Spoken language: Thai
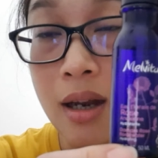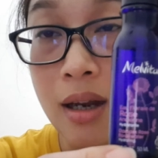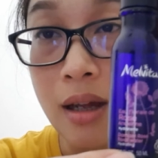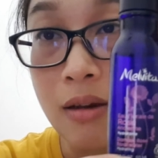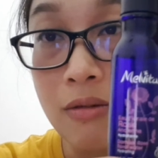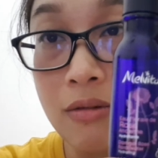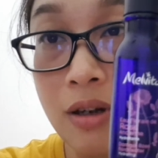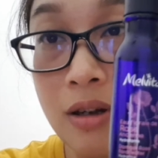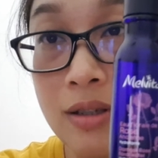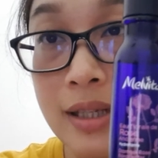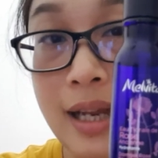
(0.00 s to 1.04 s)
แล้วก็
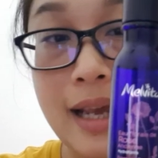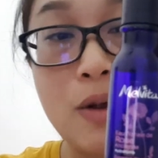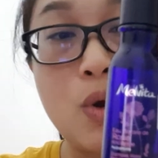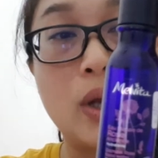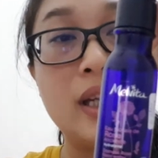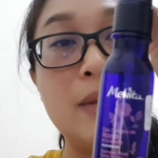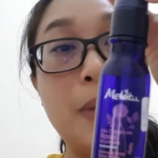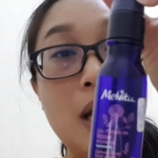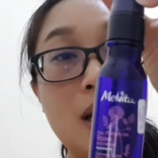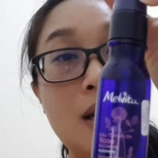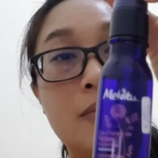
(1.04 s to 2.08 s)
จะได้ขวดนี้
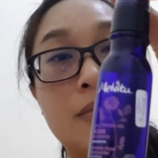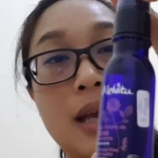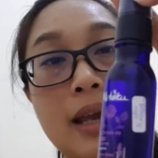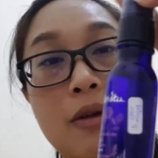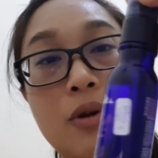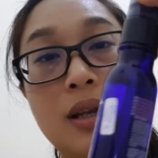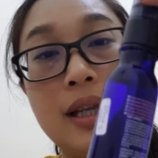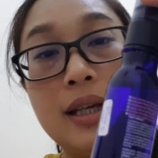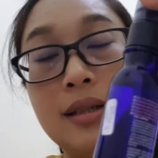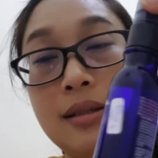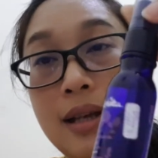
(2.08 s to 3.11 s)
เพิ่ม ไอ้ขวดนี้
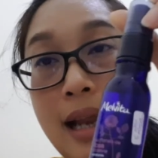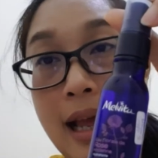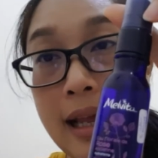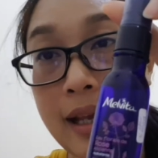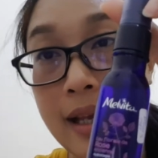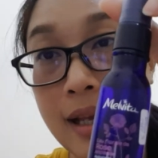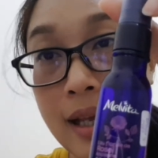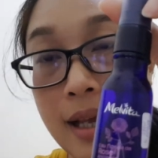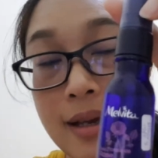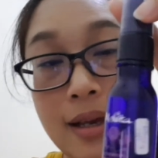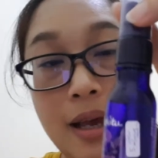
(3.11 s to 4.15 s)
คืออะไร
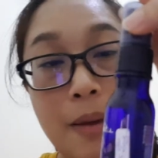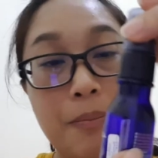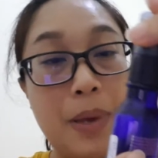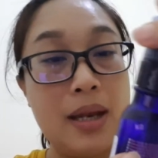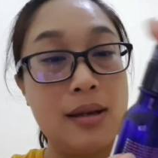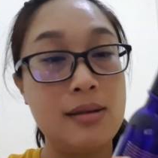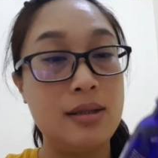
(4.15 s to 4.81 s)
เป็น